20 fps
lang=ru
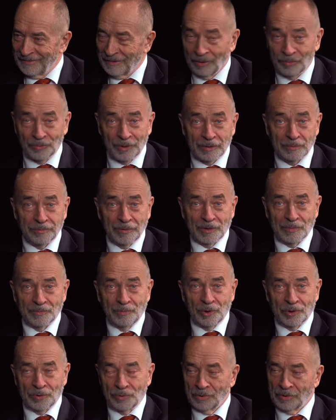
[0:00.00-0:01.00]
А у нас
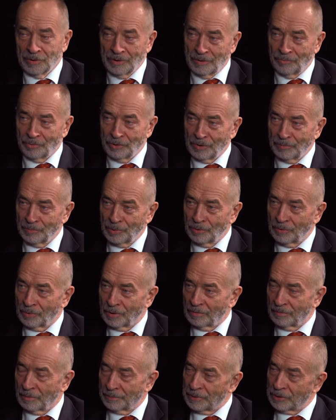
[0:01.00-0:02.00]
подспорья уже довольно
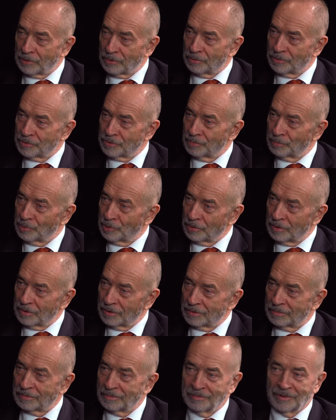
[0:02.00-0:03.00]
много. Во-первых, очень
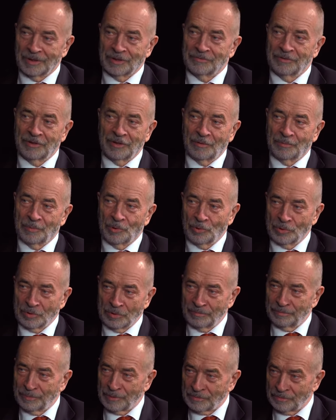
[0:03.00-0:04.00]
много
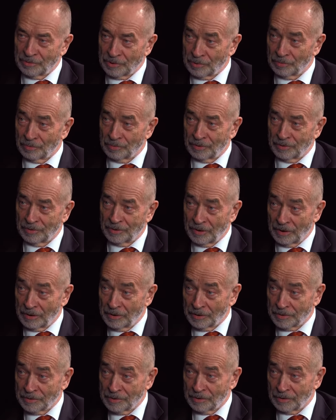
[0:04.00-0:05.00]
разведопросов, посвященных
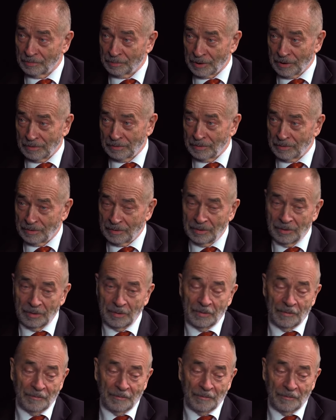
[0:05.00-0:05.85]
диалектике, правильно?